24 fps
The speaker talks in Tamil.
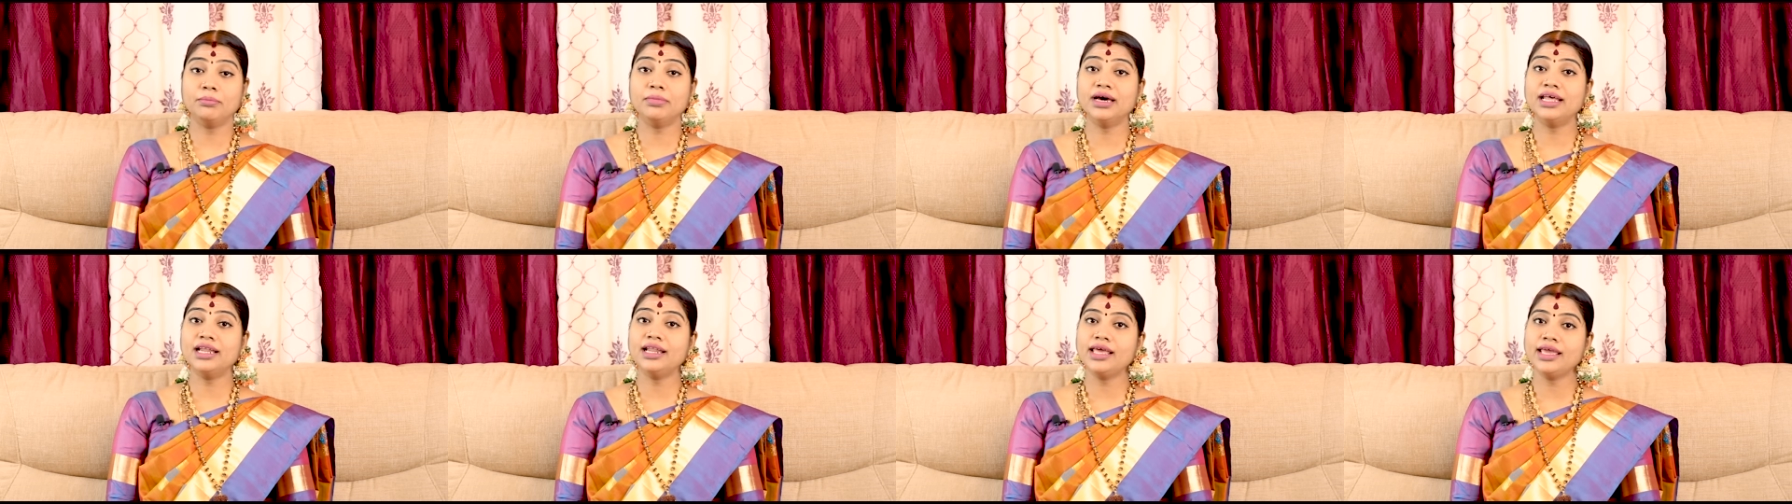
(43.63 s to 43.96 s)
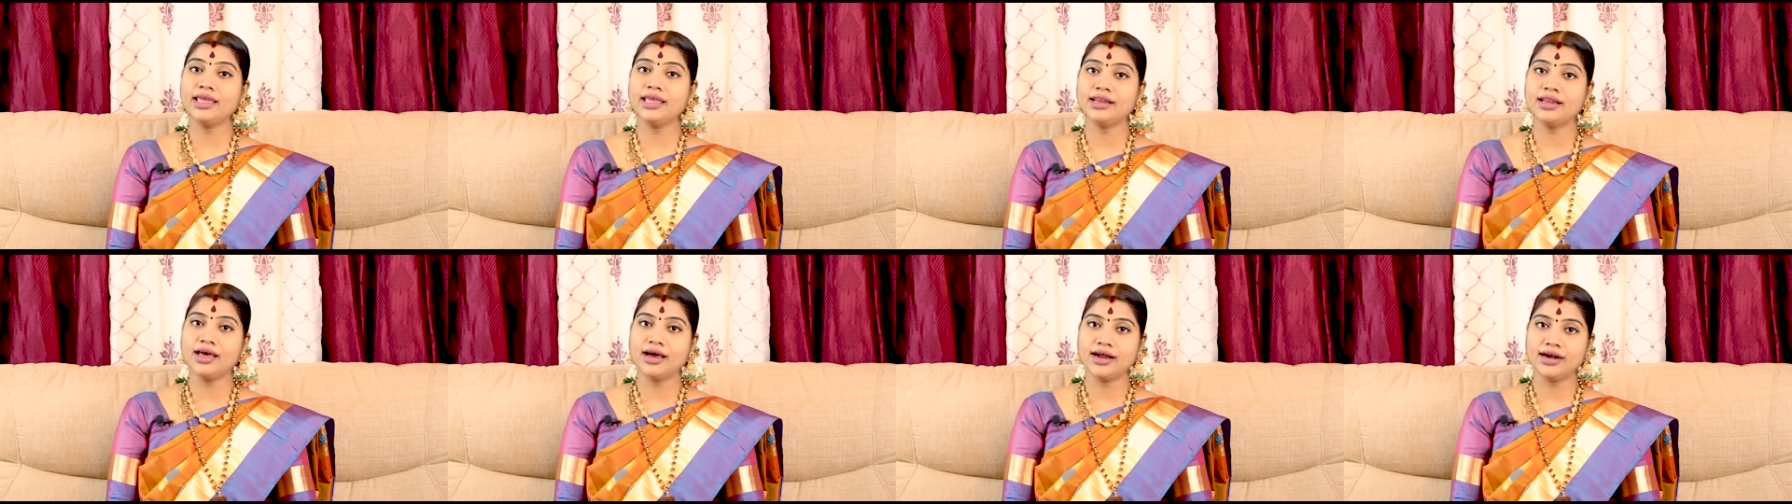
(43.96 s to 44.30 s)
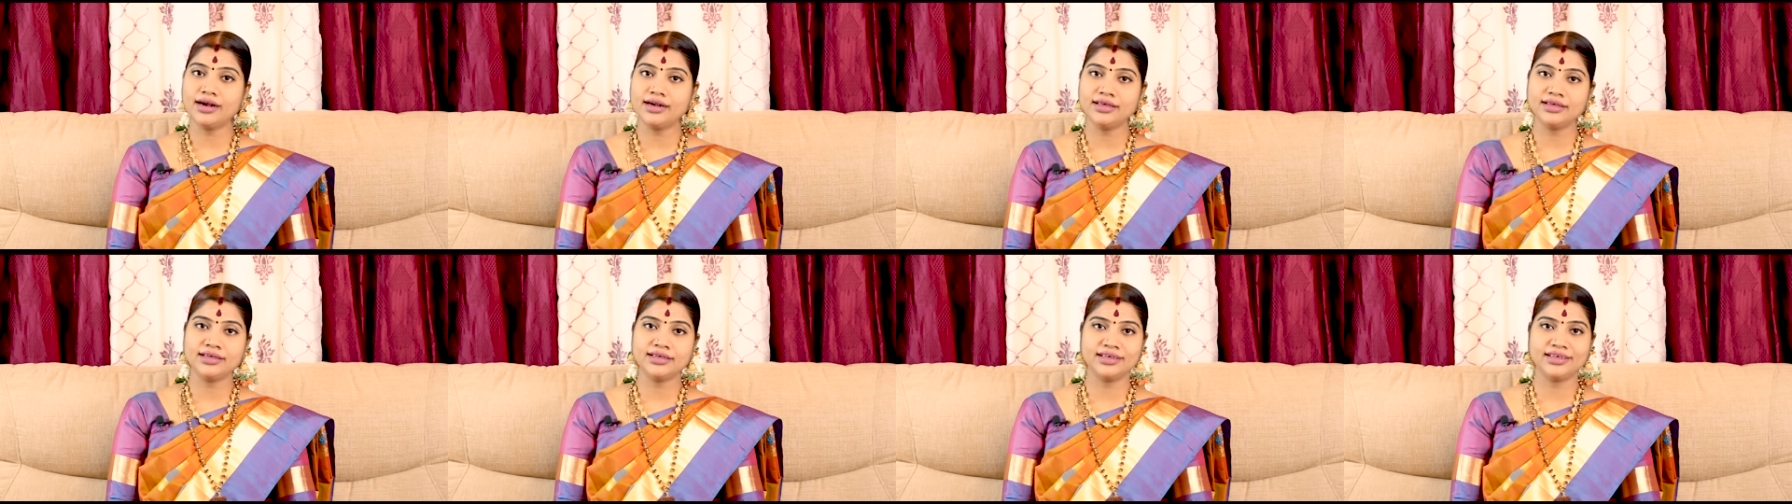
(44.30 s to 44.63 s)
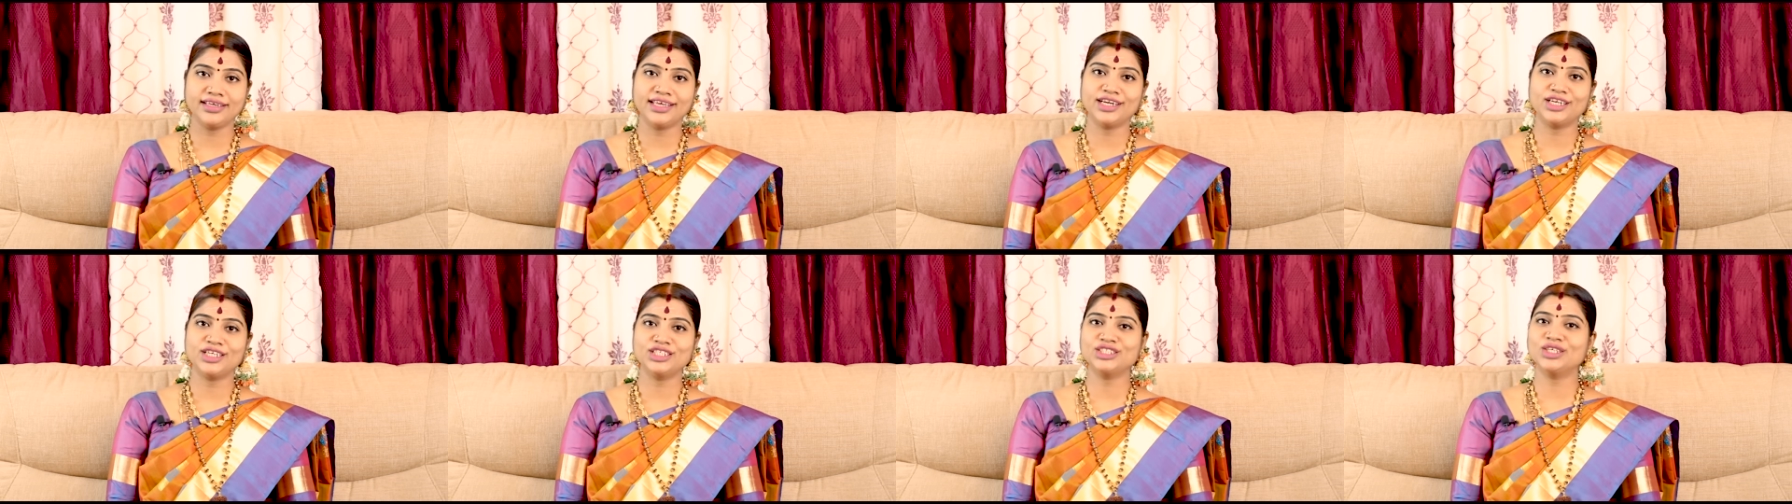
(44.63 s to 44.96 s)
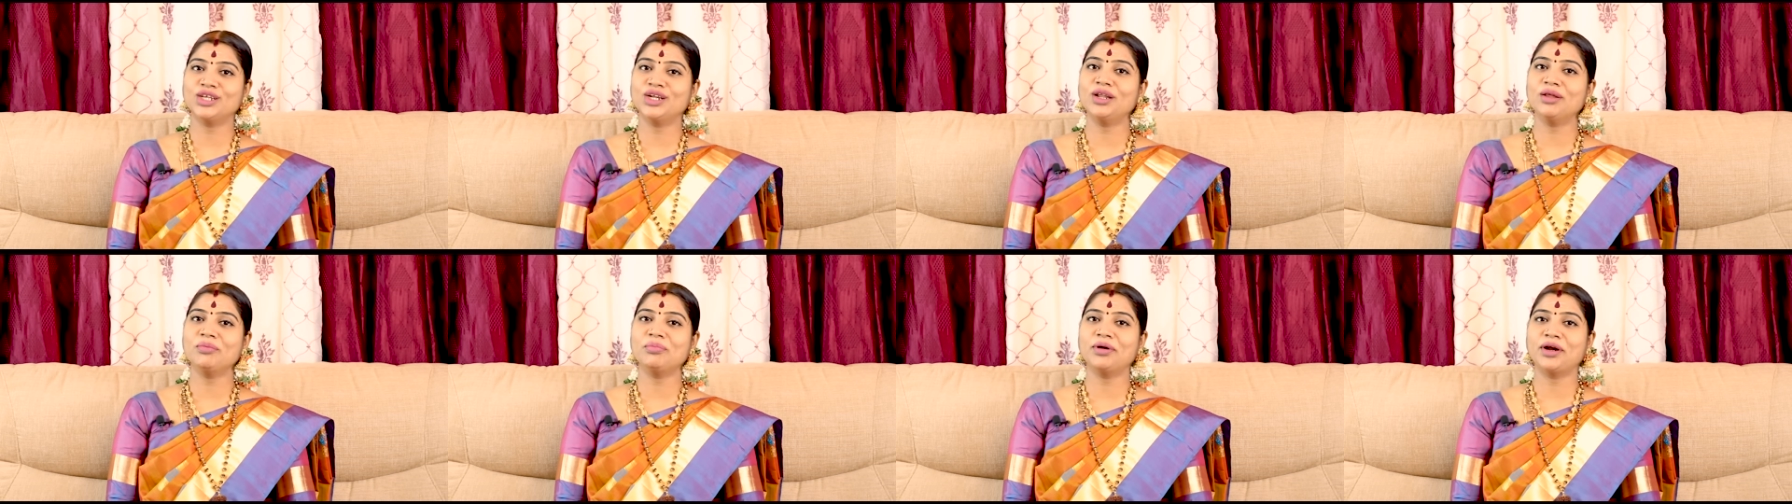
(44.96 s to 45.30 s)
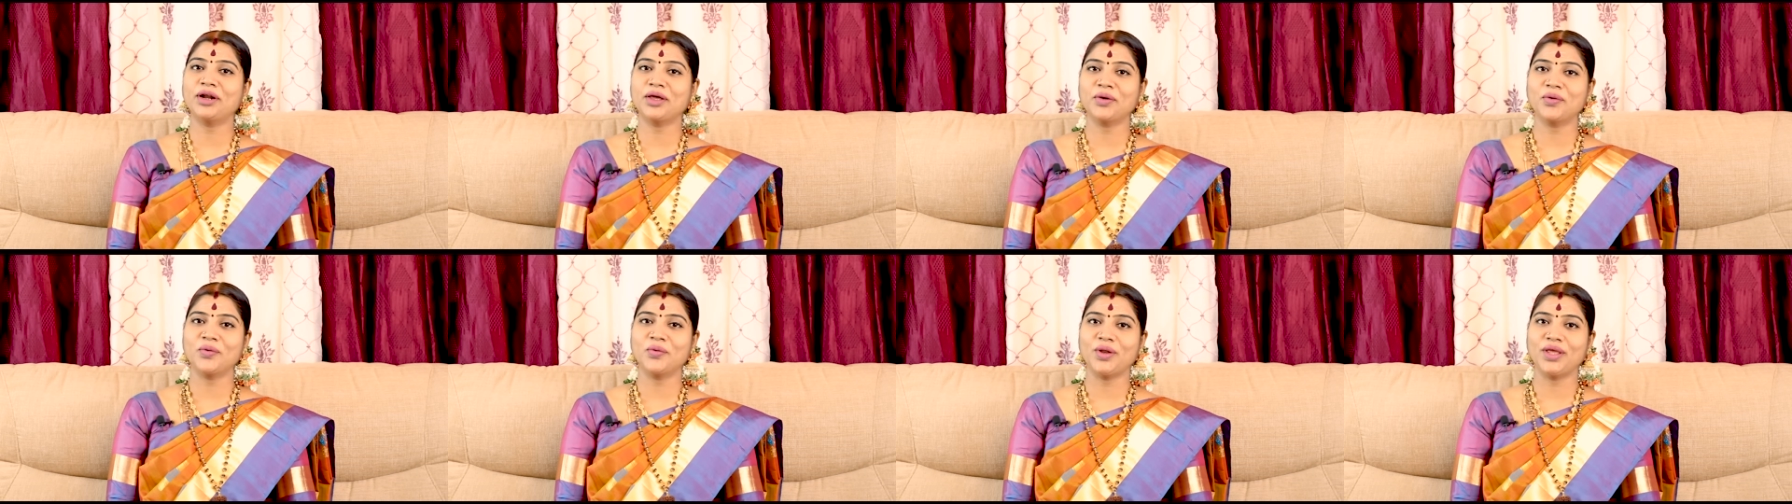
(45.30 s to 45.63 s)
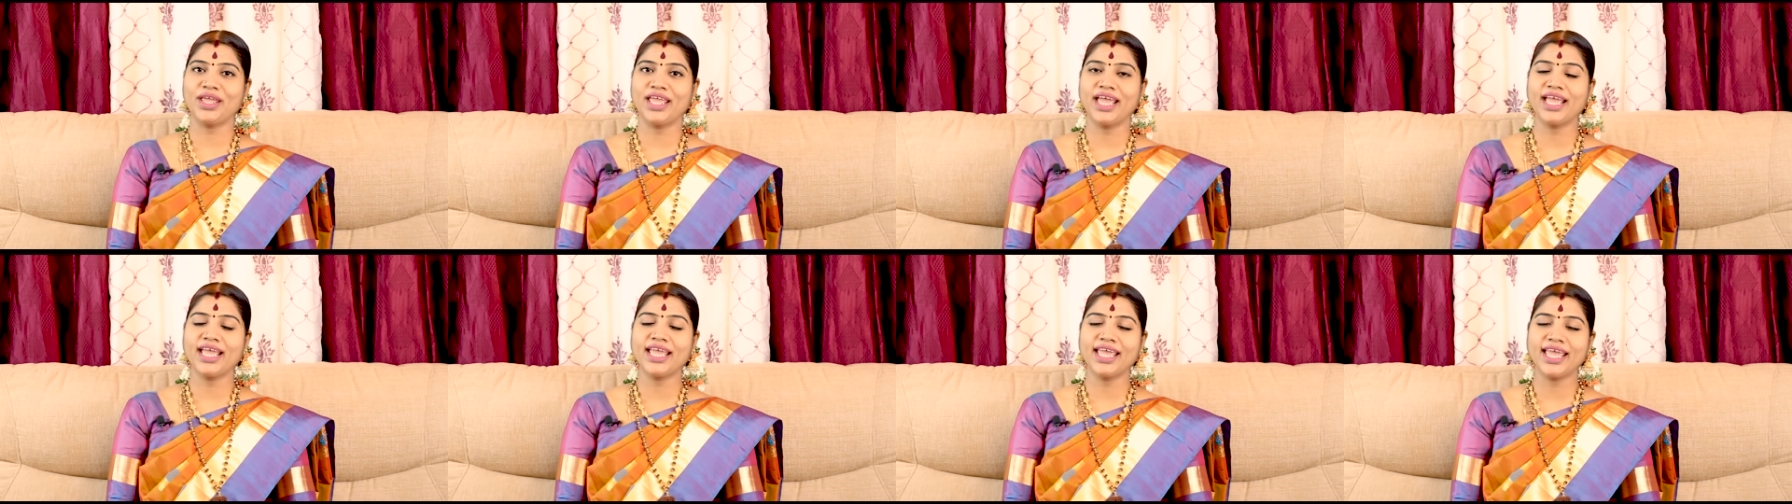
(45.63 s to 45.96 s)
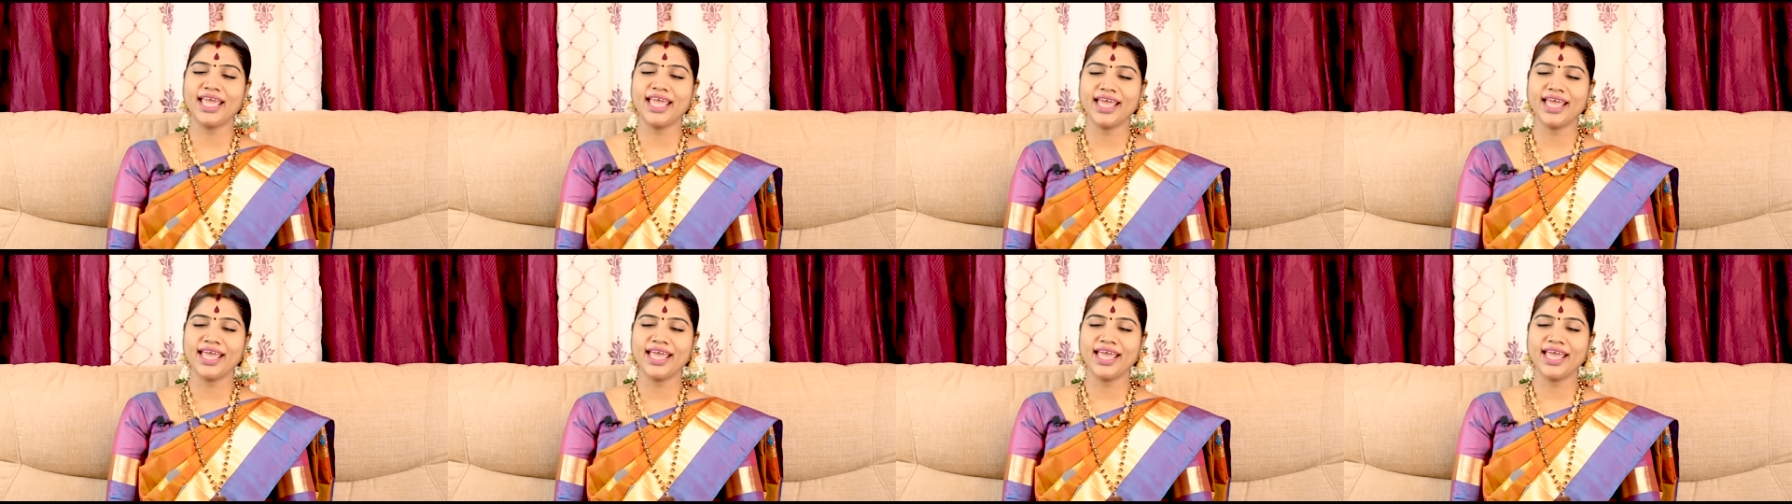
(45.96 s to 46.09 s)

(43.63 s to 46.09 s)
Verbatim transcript: மலைநாடு என்று சொல்லப்படக்கூடிய